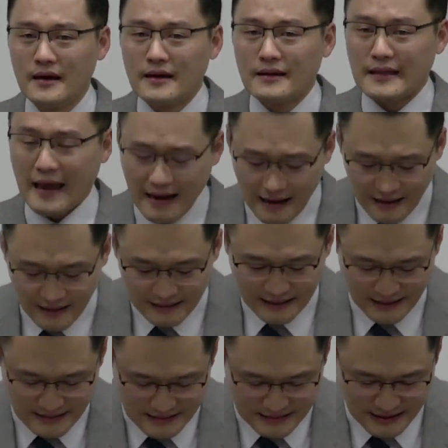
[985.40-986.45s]
내가
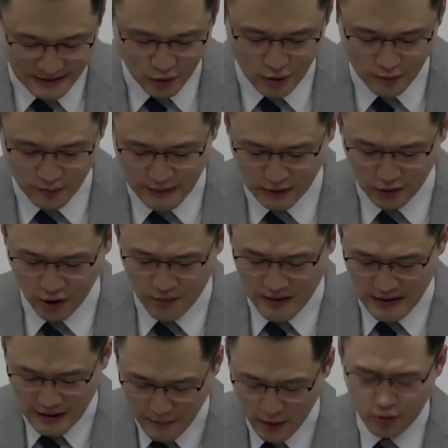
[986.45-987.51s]
다른 사도들보다 더
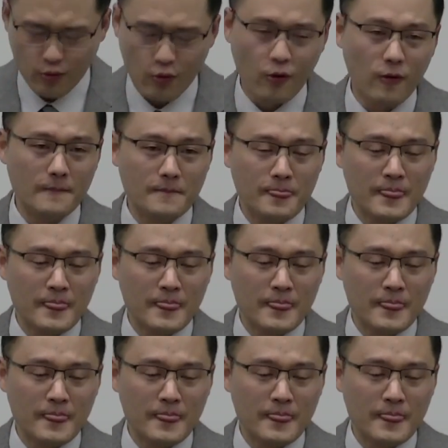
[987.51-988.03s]
많이 배웠고